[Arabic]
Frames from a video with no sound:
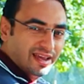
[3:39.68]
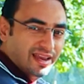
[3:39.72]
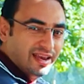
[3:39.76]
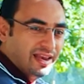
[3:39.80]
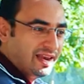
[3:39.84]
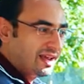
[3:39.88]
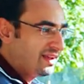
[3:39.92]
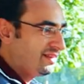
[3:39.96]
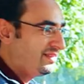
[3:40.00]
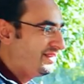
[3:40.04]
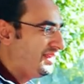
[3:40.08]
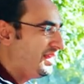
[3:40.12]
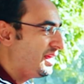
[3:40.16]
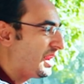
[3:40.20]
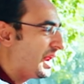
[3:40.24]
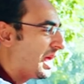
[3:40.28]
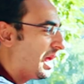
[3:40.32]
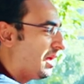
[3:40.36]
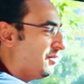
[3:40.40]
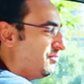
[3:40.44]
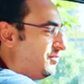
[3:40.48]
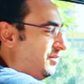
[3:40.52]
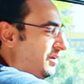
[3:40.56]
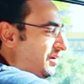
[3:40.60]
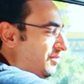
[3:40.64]
اللي كتير
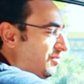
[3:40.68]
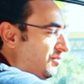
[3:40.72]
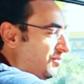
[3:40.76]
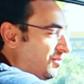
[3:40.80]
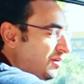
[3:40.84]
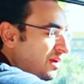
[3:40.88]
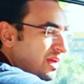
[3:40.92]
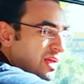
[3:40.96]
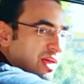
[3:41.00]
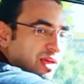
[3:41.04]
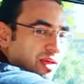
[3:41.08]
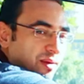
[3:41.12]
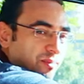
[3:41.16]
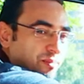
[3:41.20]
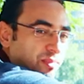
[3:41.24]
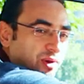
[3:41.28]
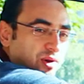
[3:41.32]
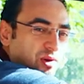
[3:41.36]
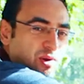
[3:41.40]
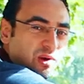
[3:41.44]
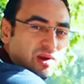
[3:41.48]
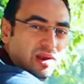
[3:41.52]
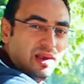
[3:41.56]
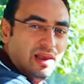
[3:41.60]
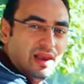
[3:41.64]
خفيف
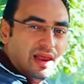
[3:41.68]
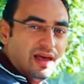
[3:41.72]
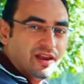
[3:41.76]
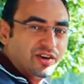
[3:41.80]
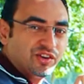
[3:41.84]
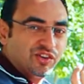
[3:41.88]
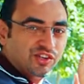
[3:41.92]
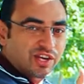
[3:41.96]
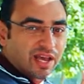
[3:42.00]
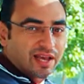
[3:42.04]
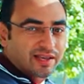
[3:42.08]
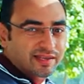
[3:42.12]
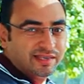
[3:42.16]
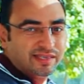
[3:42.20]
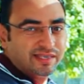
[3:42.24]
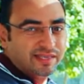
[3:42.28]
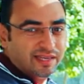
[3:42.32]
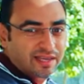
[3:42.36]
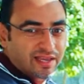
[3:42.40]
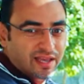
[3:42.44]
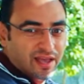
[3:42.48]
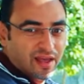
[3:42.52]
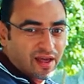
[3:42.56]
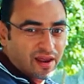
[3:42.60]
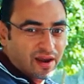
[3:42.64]
بكل ارجاء
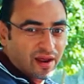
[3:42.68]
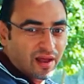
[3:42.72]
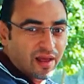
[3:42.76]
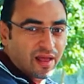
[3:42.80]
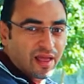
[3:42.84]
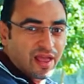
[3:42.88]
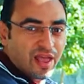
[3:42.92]
السياره